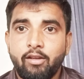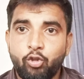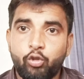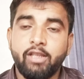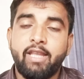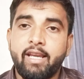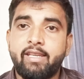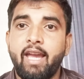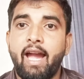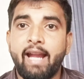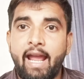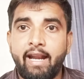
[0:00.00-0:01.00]
क्योंकि देखिए
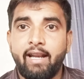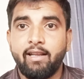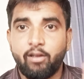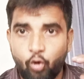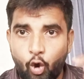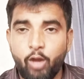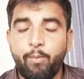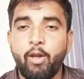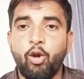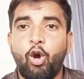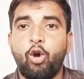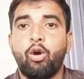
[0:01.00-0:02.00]
अगर कोई भी
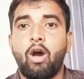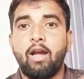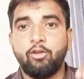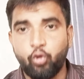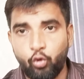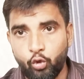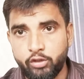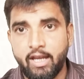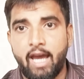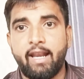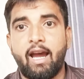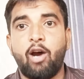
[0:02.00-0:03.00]
हो जुलूस
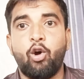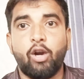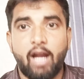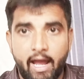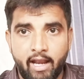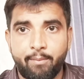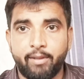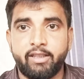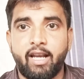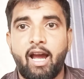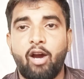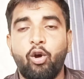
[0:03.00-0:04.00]
जा रहा हो गाना बज
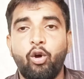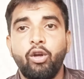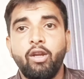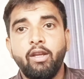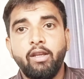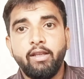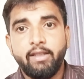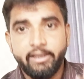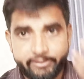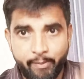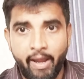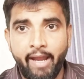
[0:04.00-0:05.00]
रहा हो
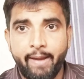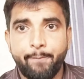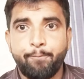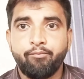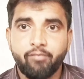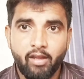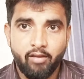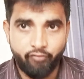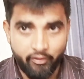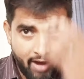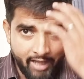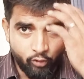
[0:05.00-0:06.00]
इसमें
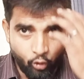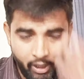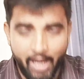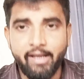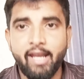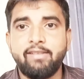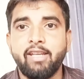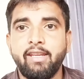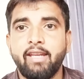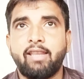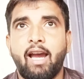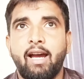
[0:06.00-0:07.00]
विवाद होना ही नहीं
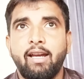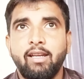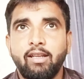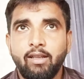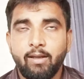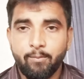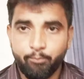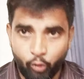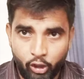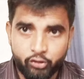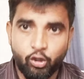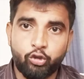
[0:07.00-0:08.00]
चाहिए था
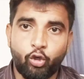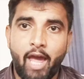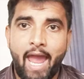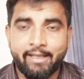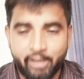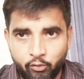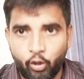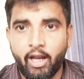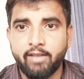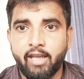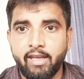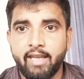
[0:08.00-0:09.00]
पुलिस को थोड़ा एक्टिव
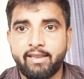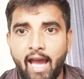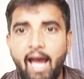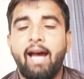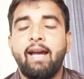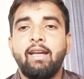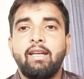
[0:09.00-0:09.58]
होना चाहिए था